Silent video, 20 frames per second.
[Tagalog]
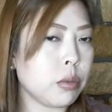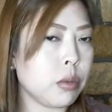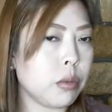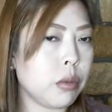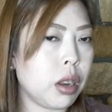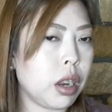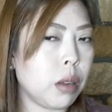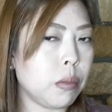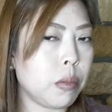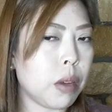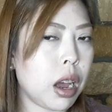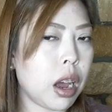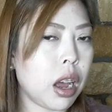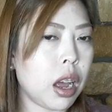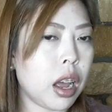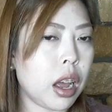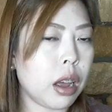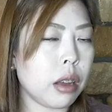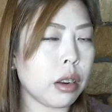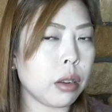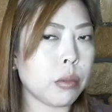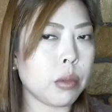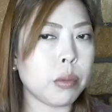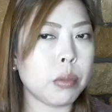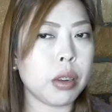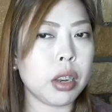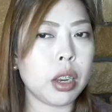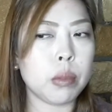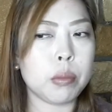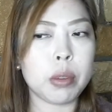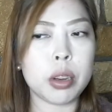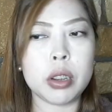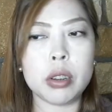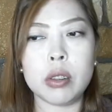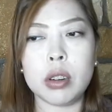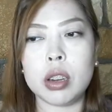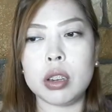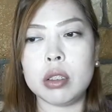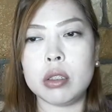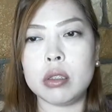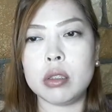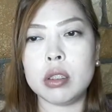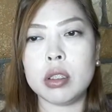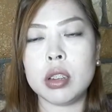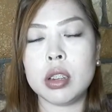bumili pa, nagpabili pa yung ano,